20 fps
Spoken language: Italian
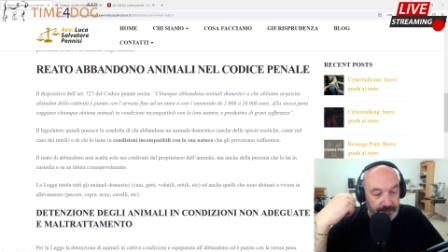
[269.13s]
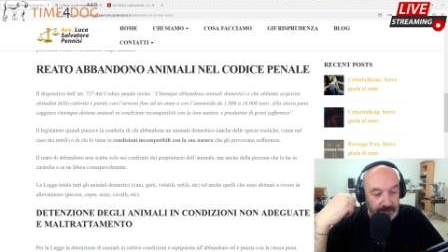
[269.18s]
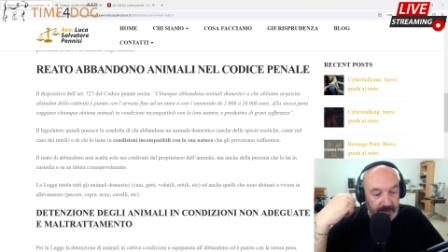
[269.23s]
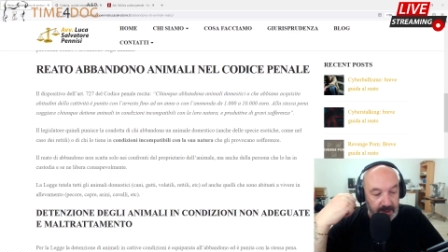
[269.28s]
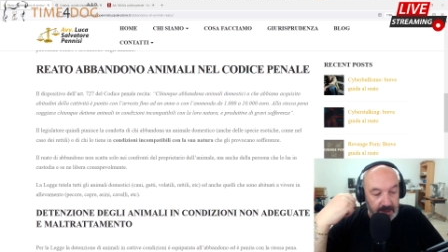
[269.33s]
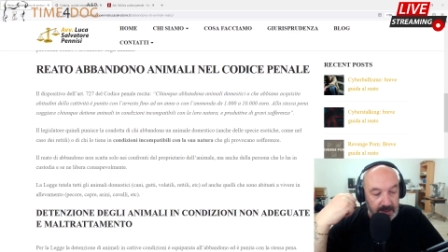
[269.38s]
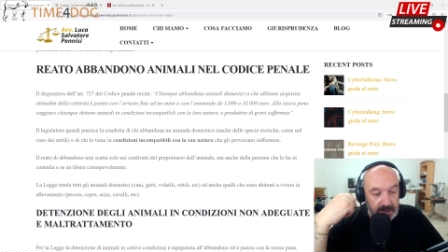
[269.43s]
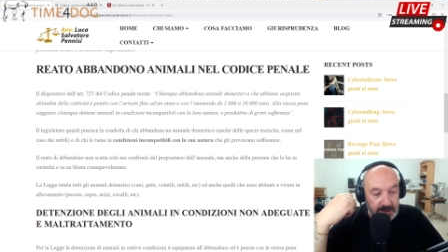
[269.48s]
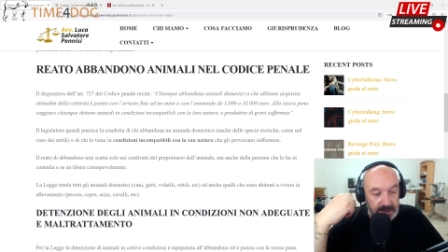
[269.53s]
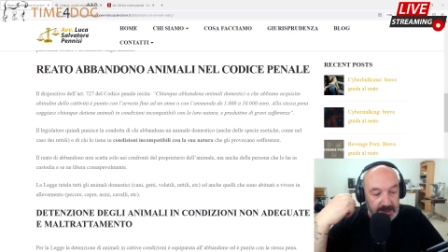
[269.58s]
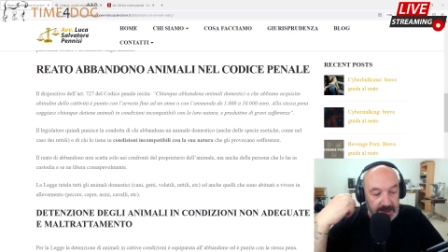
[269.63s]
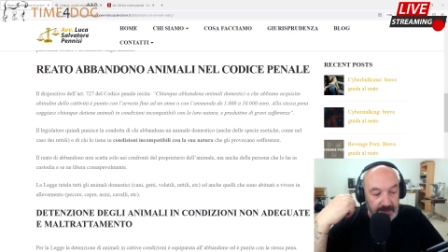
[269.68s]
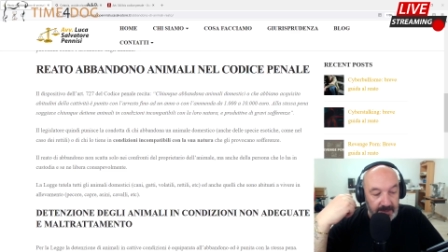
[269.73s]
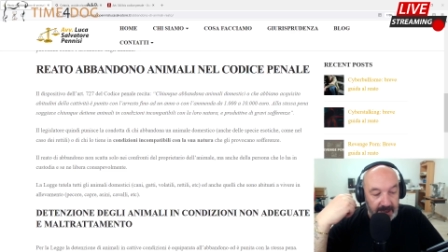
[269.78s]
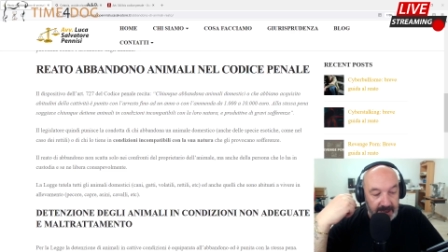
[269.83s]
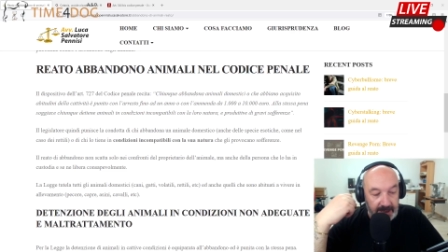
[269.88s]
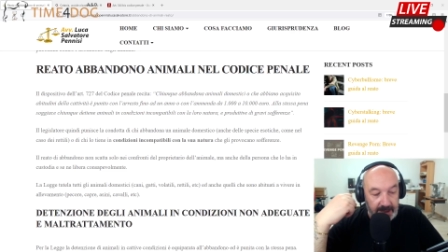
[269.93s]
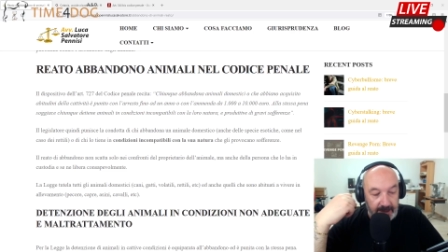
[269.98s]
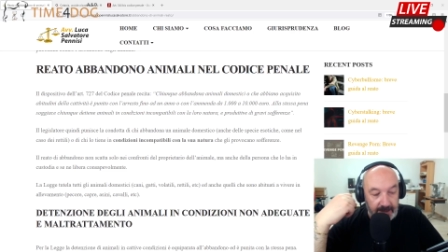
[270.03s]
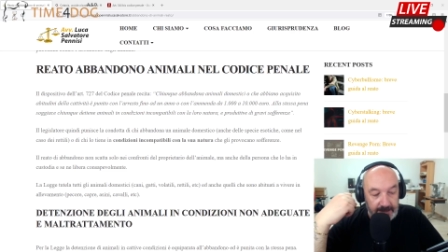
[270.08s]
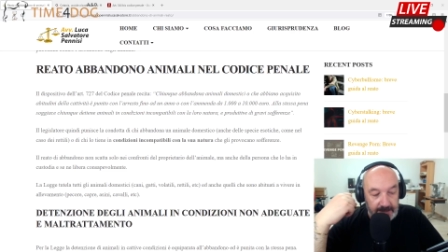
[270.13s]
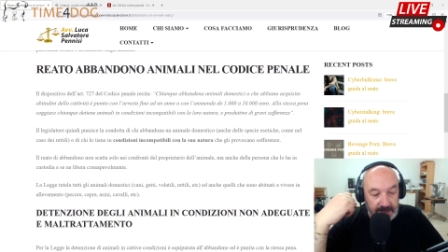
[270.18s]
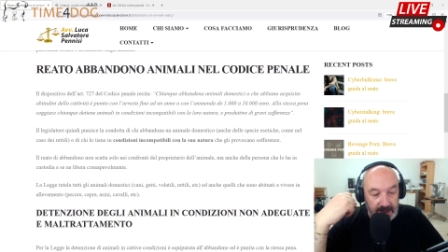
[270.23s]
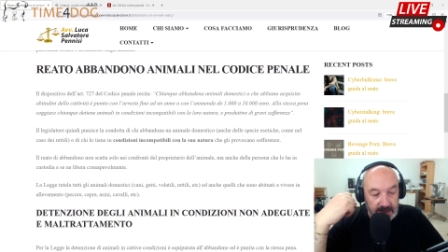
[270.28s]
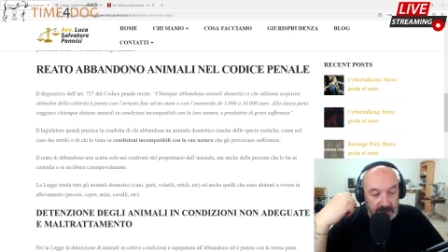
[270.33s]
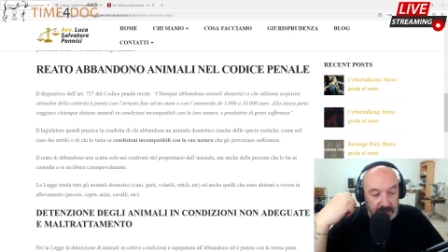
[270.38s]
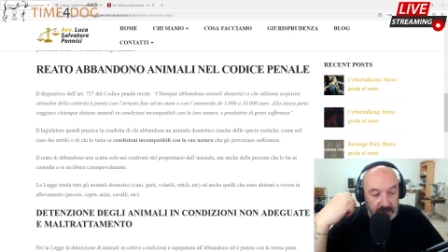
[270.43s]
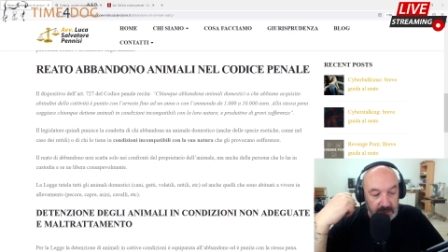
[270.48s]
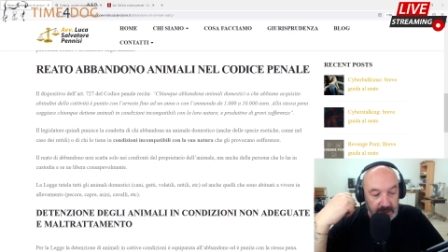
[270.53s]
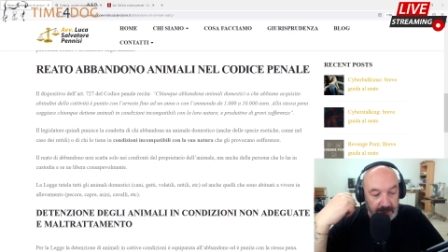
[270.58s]
eh, sì, Maria,
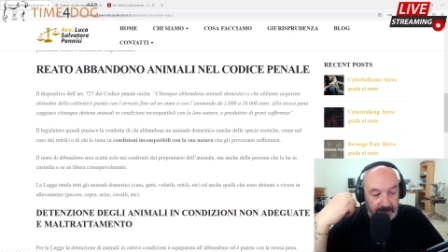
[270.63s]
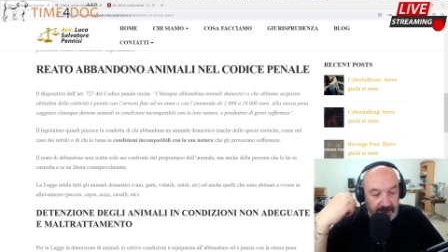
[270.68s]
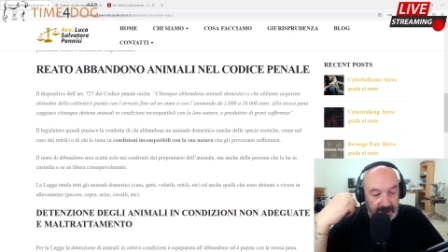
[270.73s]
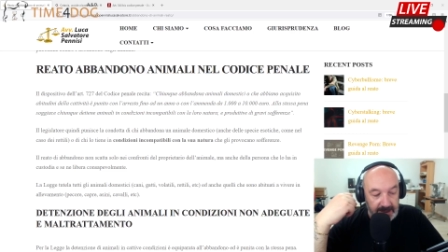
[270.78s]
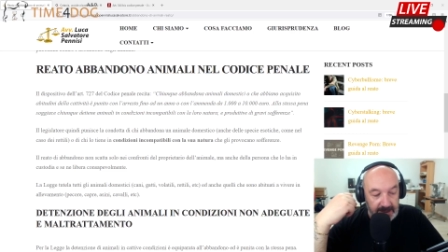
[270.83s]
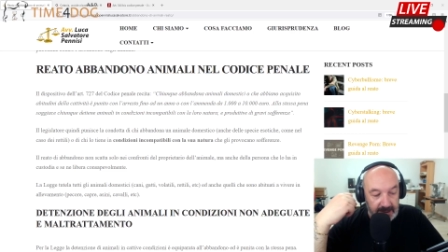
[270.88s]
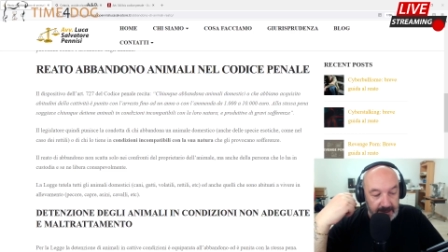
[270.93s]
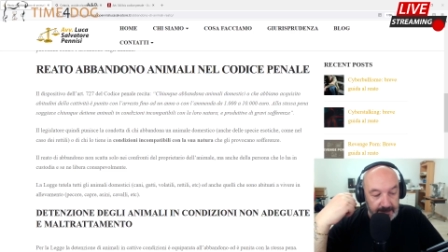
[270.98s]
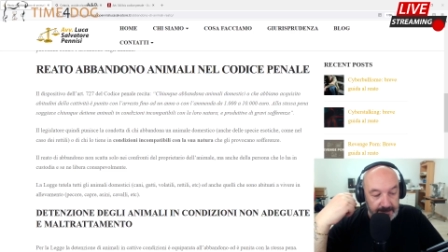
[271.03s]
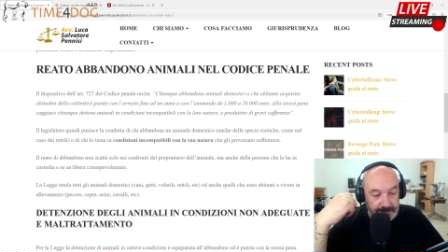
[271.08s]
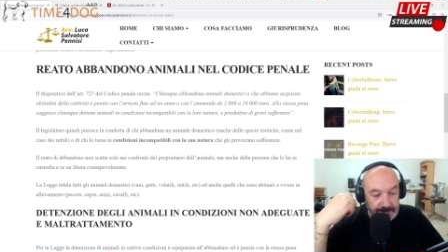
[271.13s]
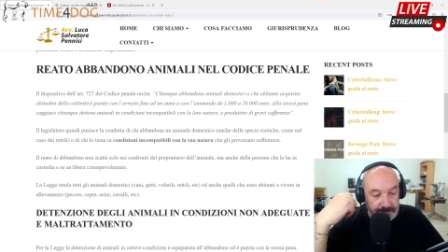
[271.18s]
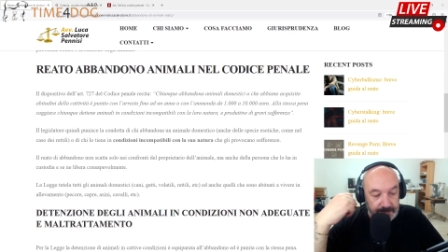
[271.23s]
assolutamente.